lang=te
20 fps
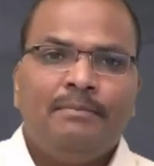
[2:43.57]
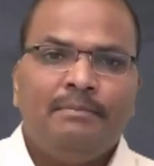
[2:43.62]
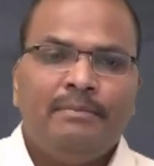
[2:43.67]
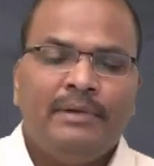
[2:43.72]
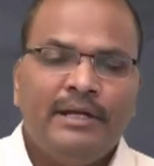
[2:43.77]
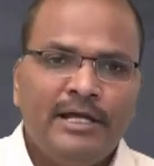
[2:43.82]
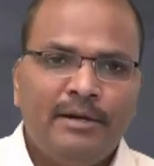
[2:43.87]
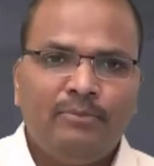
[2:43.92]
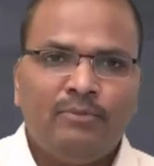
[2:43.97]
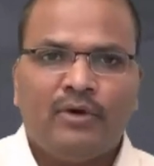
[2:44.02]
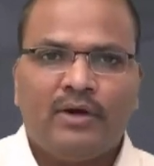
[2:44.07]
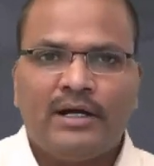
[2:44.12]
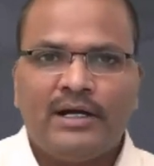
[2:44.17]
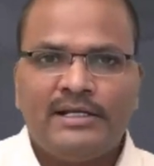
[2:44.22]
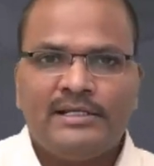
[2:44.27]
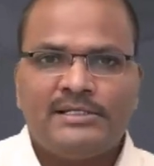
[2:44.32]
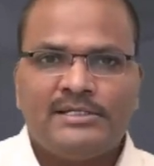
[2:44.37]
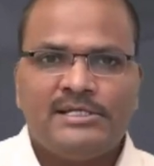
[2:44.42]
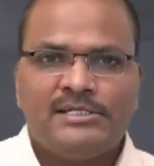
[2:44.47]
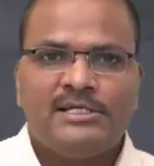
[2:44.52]
మీడియా ముఖంగా
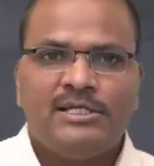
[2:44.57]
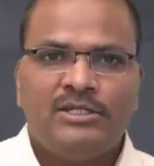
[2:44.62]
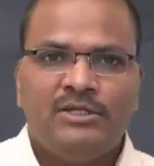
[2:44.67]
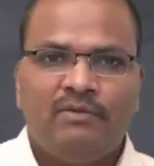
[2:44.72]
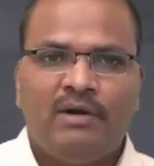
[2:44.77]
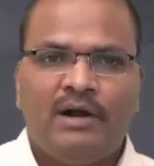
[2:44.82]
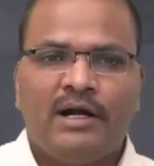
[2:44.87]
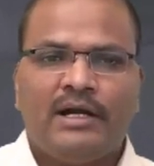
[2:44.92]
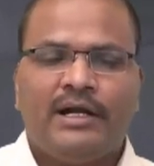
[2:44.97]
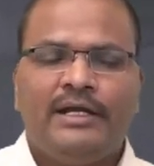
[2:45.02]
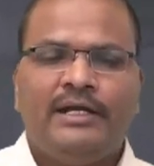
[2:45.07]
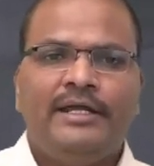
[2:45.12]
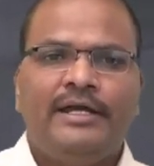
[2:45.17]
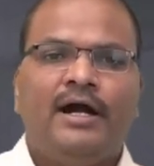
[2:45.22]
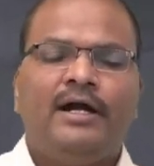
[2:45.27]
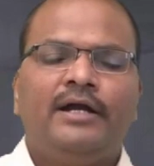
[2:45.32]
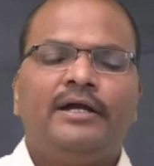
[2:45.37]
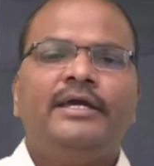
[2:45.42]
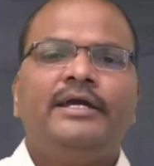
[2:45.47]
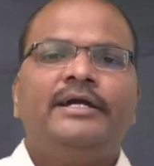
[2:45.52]
జేసీ దివాకర్ రెడ్డి
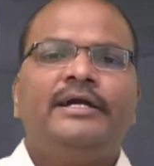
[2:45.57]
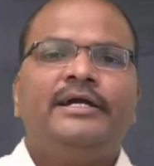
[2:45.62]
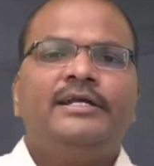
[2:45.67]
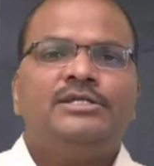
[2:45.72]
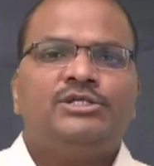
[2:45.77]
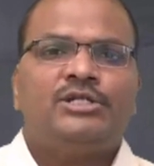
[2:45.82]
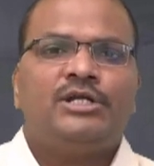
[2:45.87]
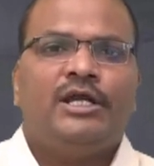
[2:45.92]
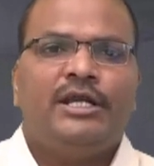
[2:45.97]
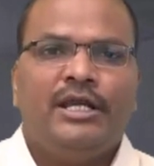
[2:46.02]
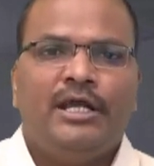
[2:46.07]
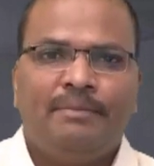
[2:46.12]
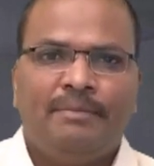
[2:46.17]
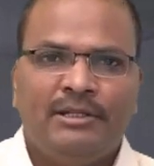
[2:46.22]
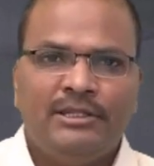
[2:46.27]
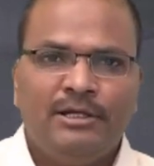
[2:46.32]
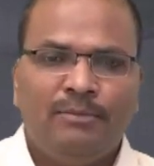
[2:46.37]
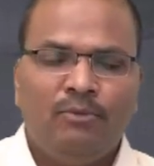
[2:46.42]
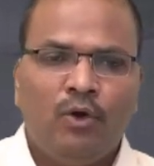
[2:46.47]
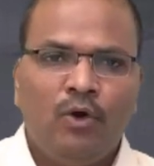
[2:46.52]
అంగీకరించిన
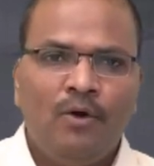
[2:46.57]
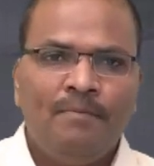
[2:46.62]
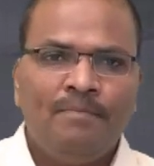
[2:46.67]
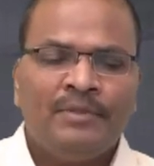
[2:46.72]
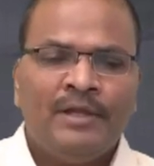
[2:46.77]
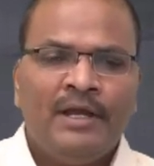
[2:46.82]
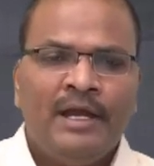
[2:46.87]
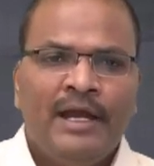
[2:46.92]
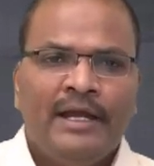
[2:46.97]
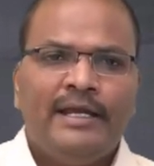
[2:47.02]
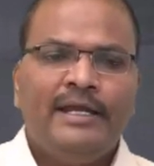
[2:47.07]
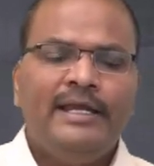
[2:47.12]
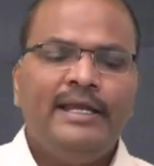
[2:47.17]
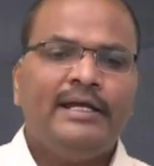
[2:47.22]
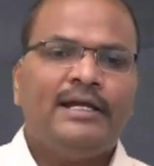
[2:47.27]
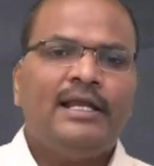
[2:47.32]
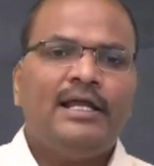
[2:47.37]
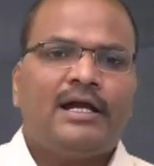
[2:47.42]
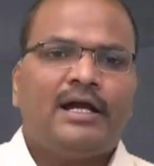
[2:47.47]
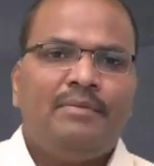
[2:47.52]
నేపథ్యంలో
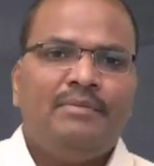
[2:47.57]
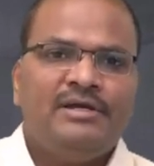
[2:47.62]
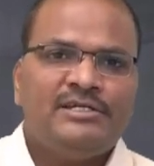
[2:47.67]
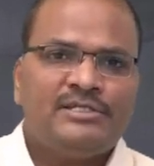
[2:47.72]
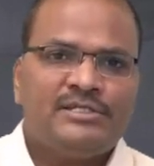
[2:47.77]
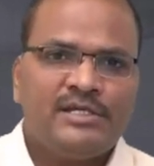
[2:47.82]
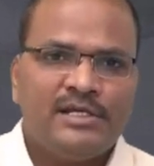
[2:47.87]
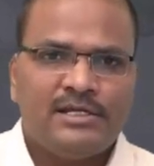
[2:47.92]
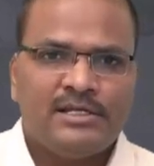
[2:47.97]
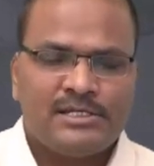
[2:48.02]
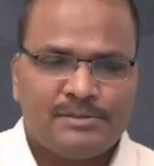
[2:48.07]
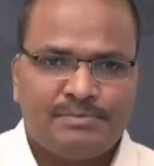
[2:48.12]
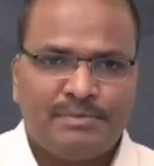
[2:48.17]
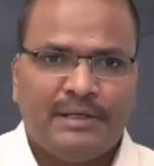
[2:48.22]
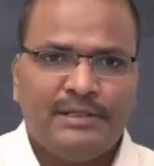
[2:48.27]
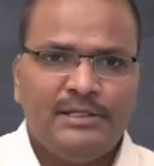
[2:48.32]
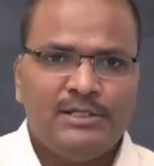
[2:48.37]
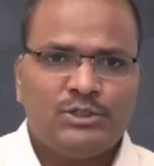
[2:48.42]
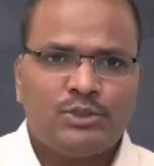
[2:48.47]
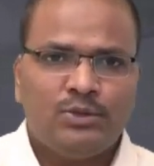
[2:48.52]
ఎన్నికల కమిషన్
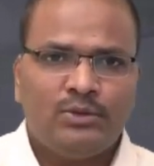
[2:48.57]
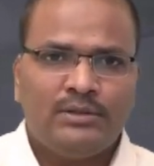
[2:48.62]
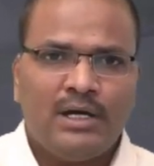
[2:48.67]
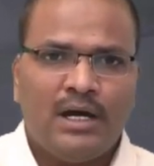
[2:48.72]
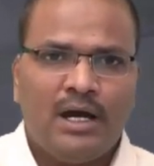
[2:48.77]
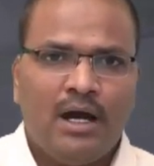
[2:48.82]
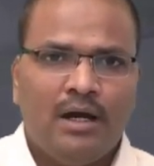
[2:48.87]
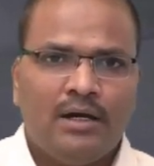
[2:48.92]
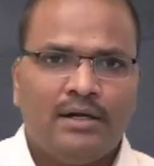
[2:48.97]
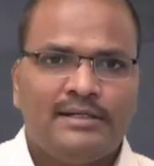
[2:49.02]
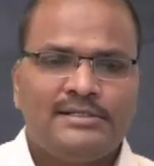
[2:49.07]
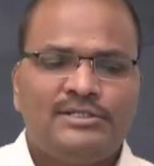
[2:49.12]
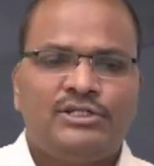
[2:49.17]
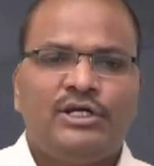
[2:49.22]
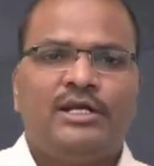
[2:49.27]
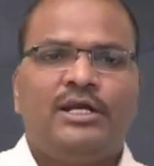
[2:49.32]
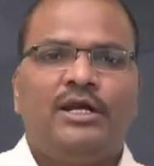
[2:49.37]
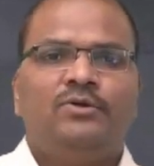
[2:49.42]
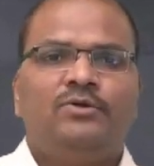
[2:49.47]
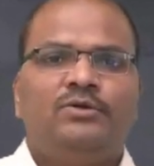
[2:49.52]
స్పందిస్తుందా
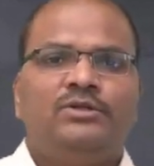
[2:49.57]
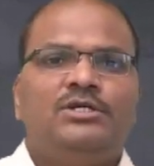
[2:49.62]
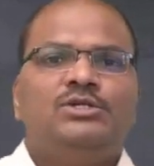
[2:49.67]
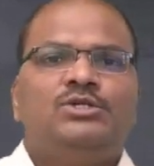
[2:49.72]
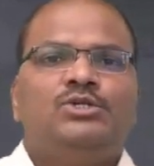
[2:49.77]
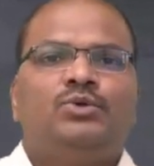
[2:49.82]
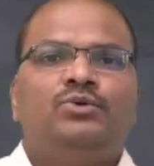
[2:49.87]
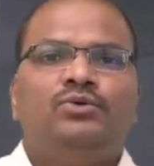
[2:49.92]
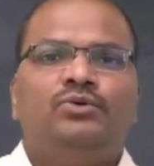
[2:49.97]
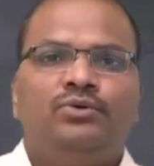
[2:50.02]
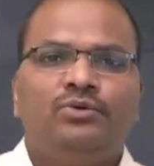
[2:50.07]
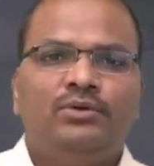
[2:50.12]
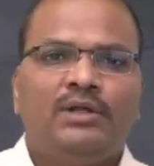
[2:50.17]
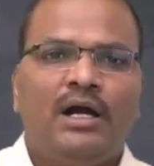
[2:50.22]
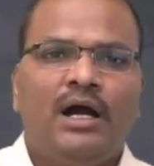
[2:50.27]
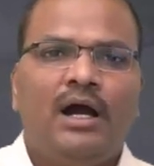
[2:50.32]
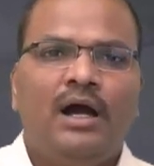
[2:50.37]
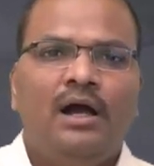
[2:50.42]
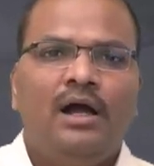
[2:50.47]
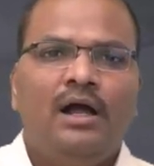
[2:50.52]
చర్యలు తీసుకుంటుందా
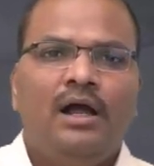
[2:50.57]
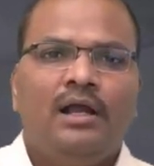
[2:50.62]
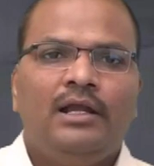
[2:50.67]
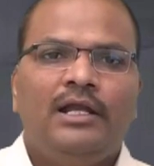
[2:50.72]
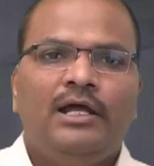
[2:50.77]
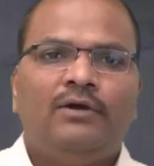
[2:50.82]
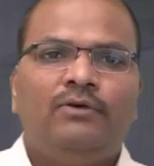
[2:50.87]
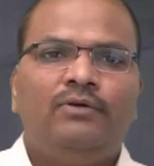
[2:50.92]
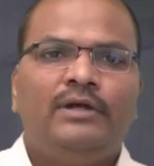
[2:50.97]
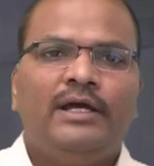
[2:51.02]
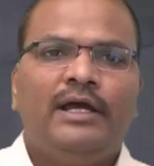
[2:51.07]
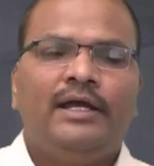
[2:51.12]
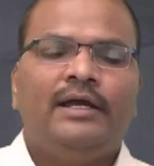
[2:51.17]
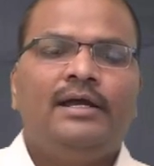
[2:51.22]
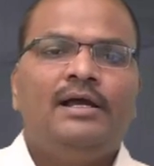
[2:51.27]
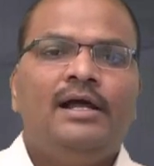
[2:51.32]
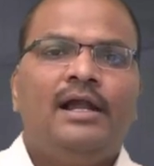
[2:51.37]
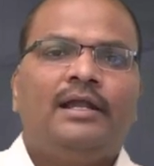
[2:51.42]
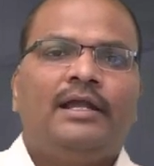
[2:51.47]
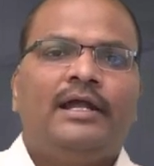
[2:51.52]
లేకుంటే
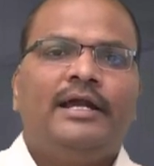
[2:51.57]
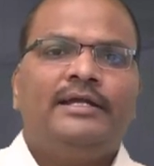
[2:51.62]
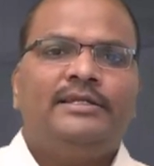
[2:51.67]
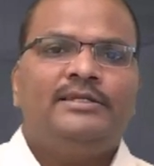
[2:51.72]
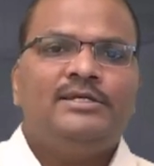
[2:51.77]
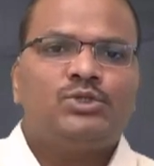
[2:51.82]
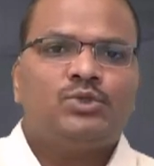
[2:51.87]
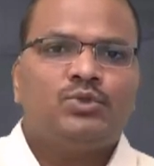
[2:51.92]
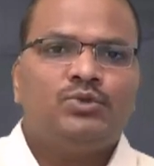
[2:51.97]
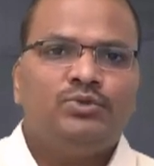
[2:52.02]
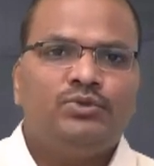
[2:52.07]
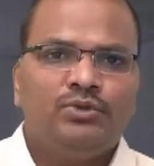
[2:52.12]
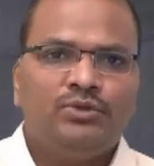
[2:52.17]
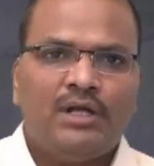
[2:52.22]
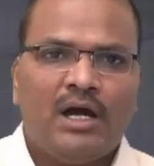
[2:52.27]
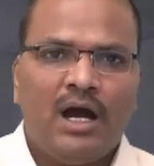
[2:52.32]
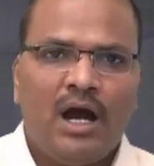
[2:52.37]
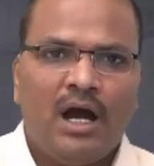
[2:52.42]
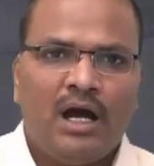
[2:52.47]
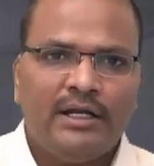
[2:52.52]
లైట్
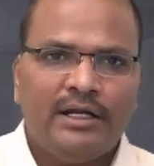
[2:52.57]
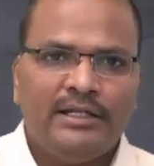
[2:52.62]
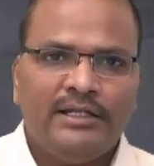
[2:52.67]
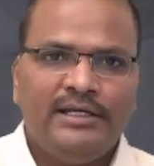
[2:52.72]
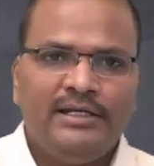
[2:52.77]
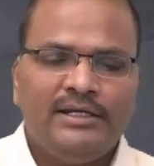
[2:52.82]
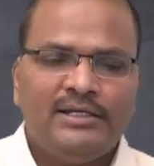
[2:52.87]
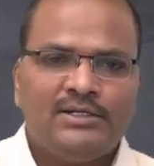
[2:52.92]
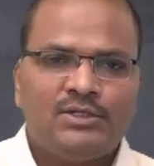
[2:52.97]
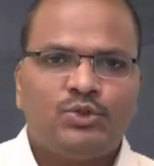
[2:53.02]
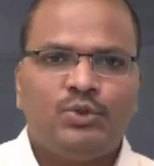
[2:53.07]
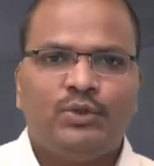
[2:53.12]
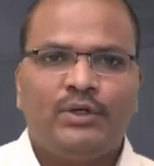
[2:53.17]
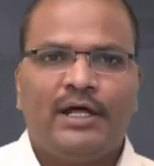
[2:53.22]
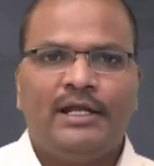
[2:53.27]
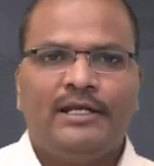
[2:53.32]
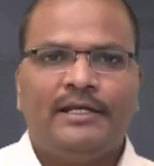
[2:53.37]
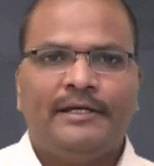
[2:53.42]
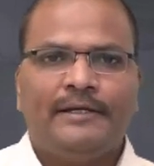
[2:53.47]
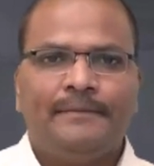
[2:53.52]
తీసుకుంటుందా అన్నది
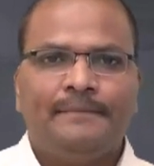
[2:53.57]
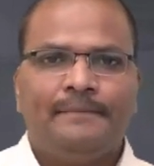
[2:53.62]
చూడాలి